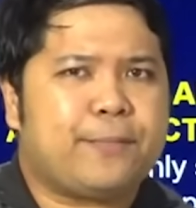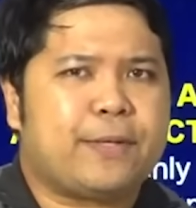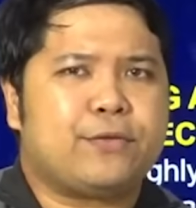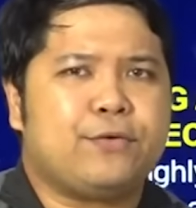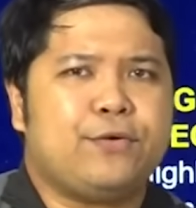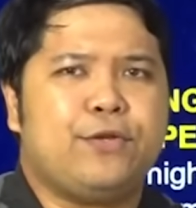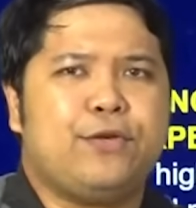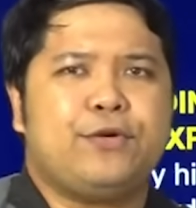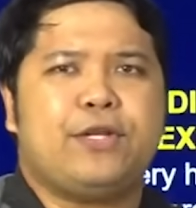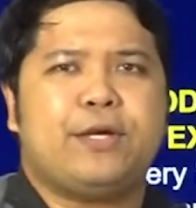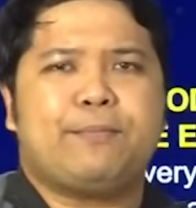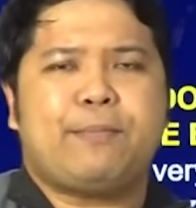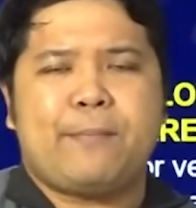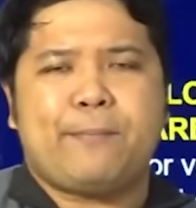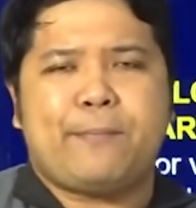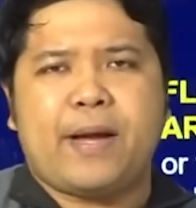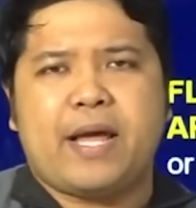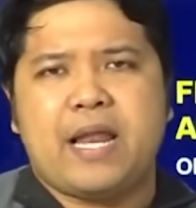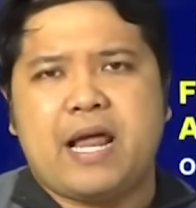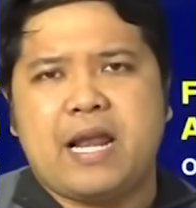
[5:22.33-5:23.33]
patuloy ho
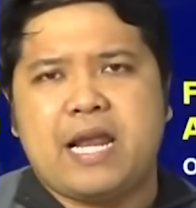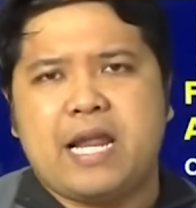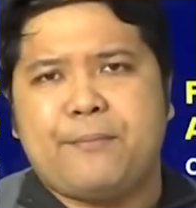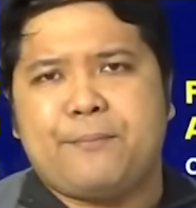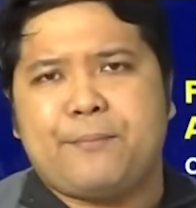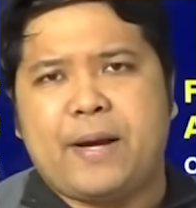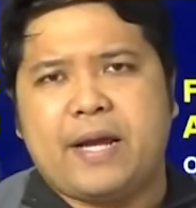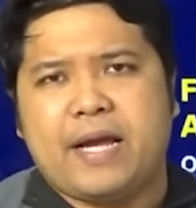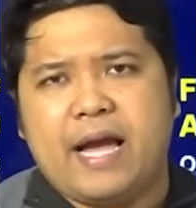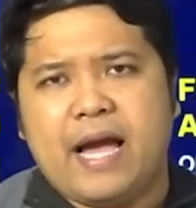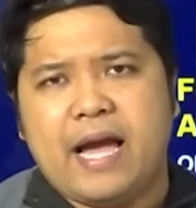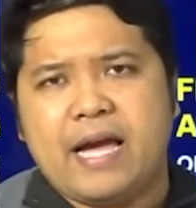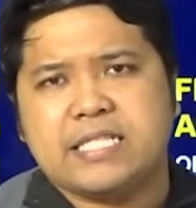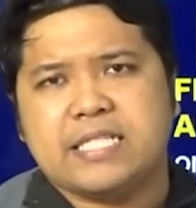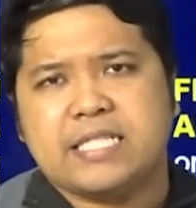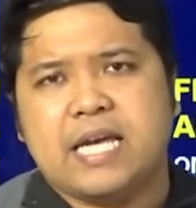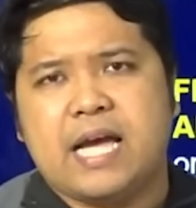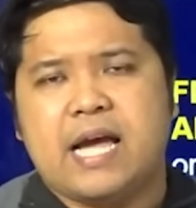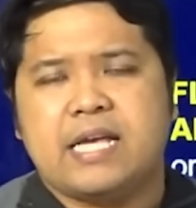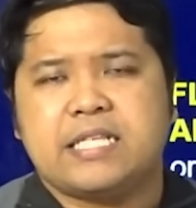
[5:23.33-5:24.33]
nagpapaalala ang
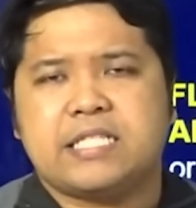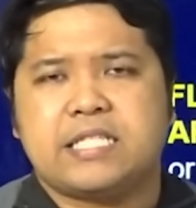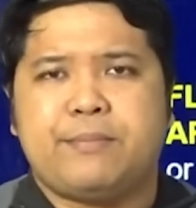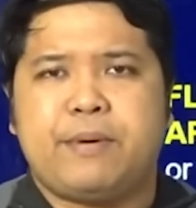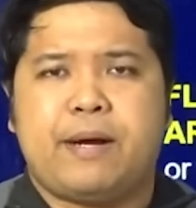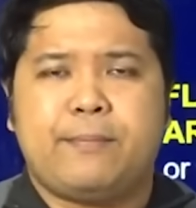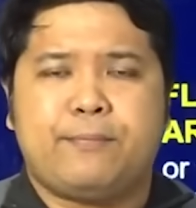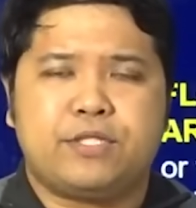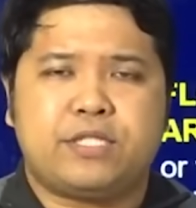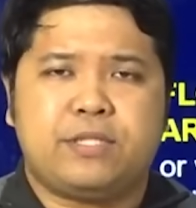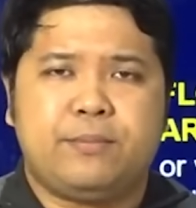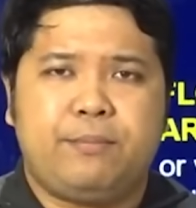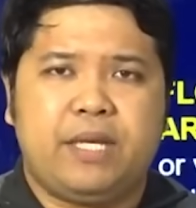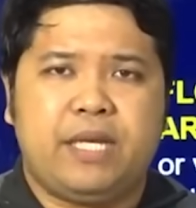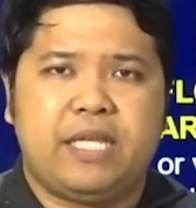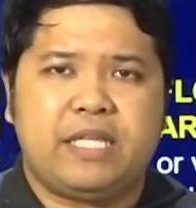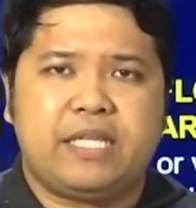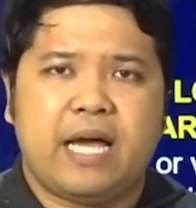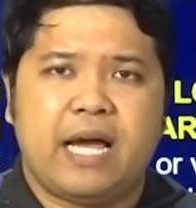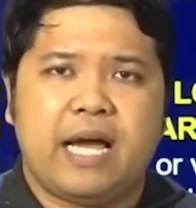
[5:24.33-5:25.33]
pag-asa sa mga
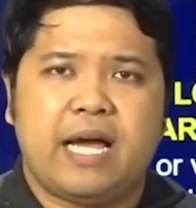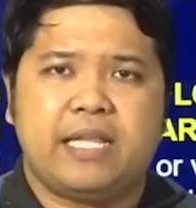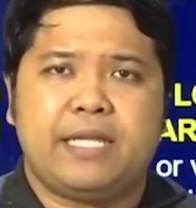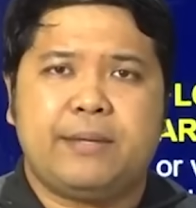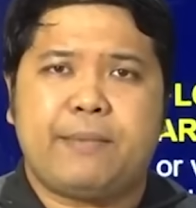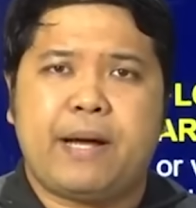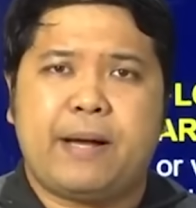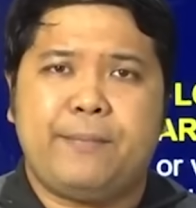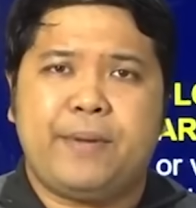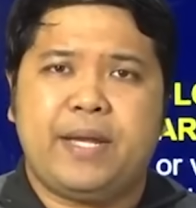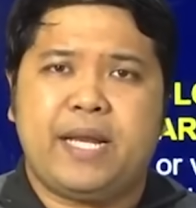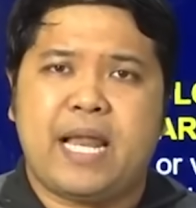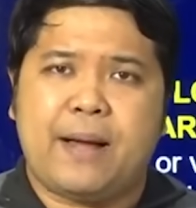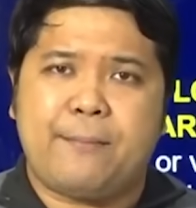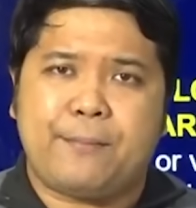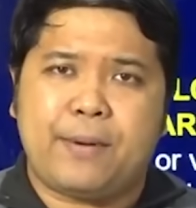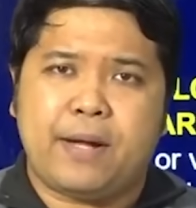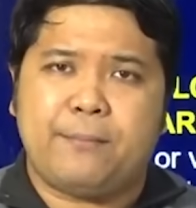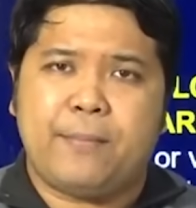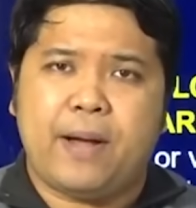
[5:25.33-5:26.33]
posibilidad ng mga
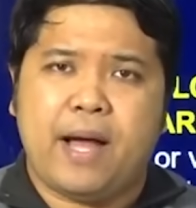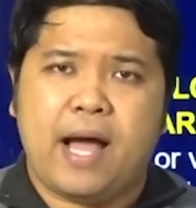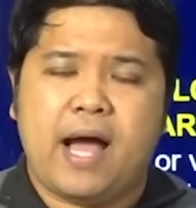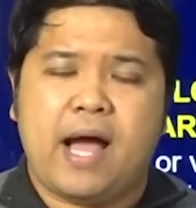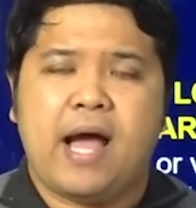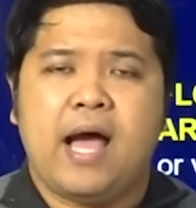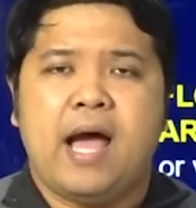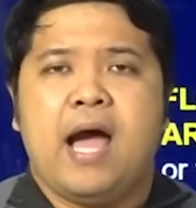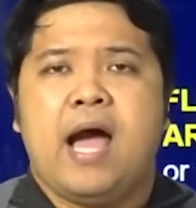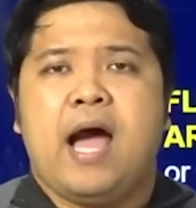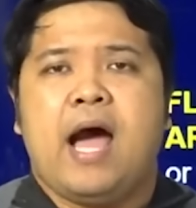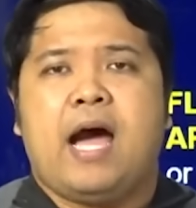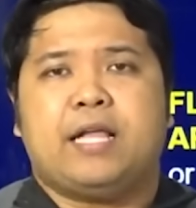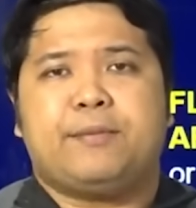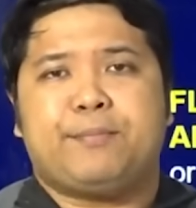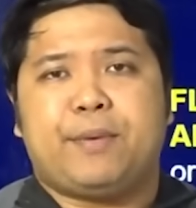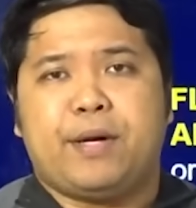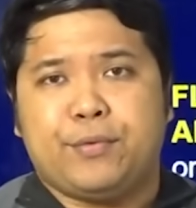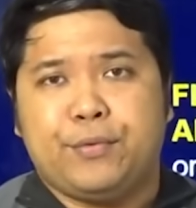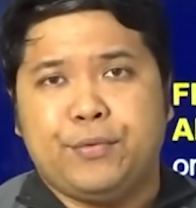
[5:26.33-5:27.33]
biglaang pagbaha
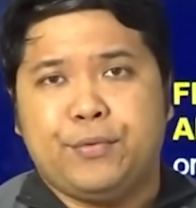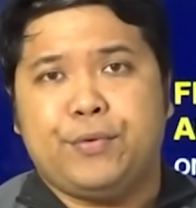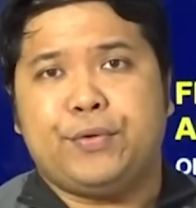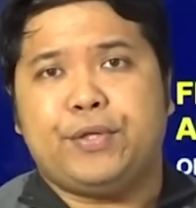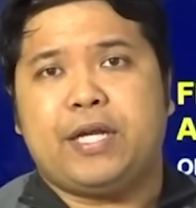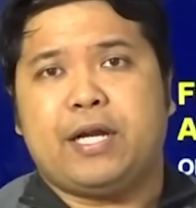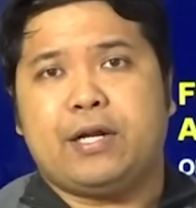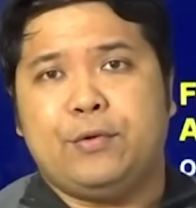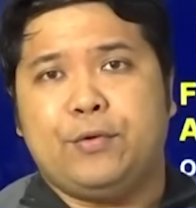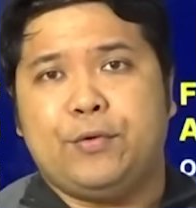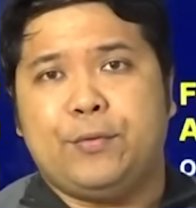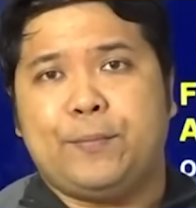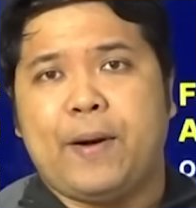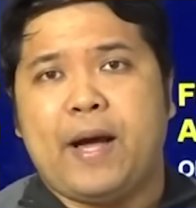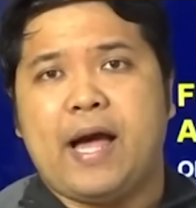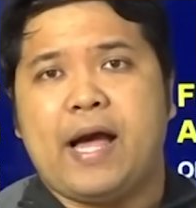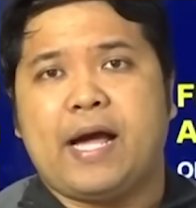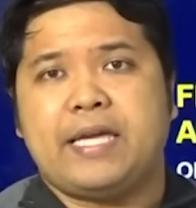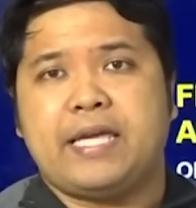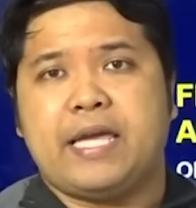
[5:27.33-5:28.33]
at pagguho ng lupa.